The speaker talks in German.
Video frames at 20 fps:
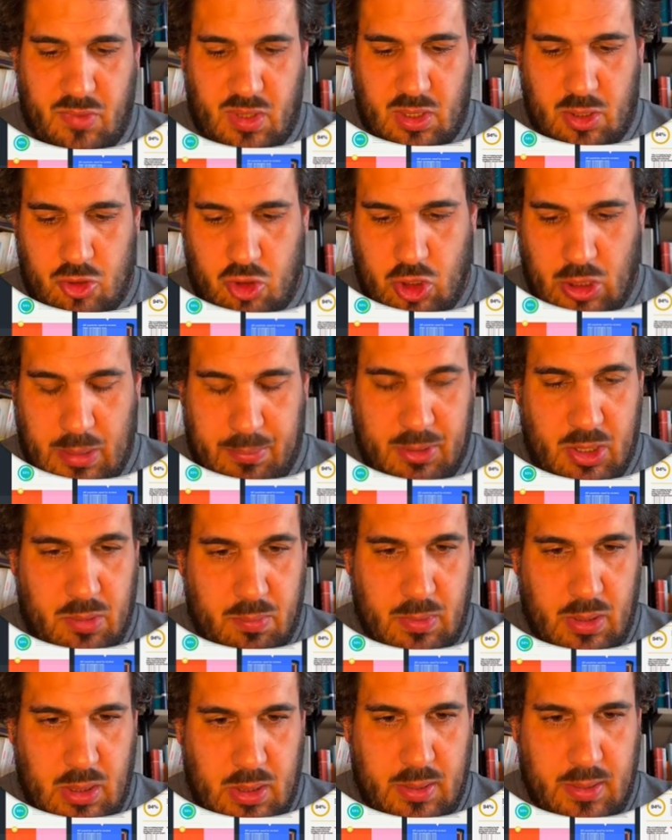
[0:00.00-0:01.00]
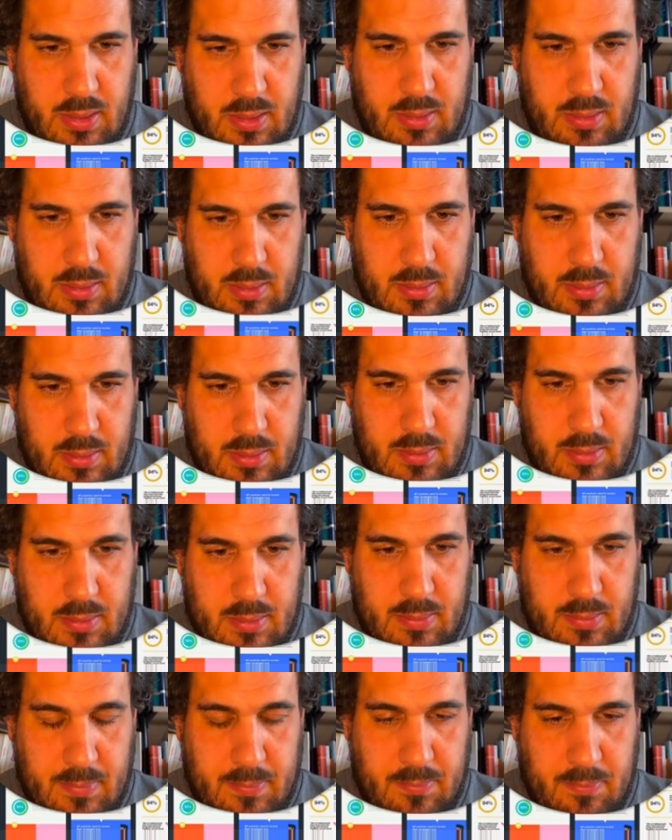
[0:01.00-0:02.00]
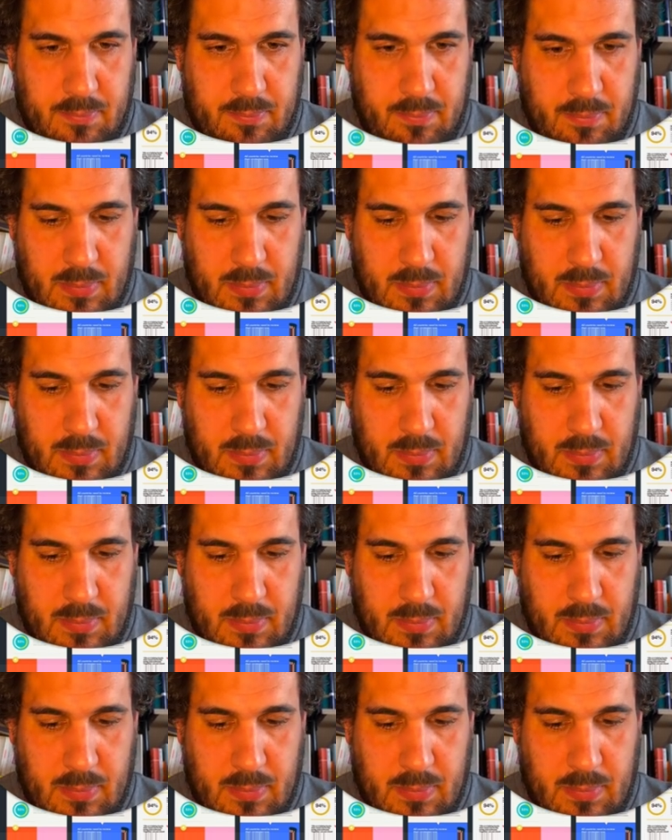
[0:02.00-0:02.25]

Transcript: schreibe ich mal hin, ähm,